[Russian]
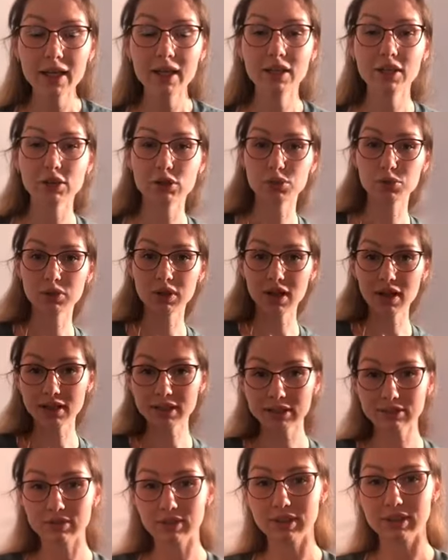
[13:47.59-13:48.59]

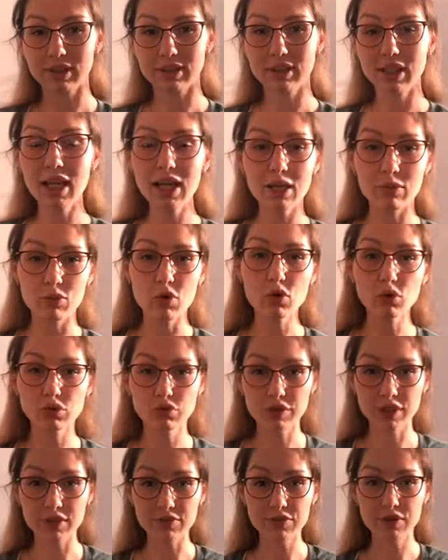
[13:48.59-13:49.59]
государство и так далее могут
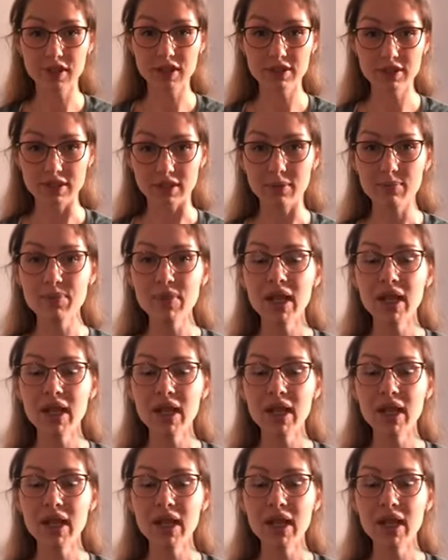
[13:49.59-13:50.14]
взять в кредит.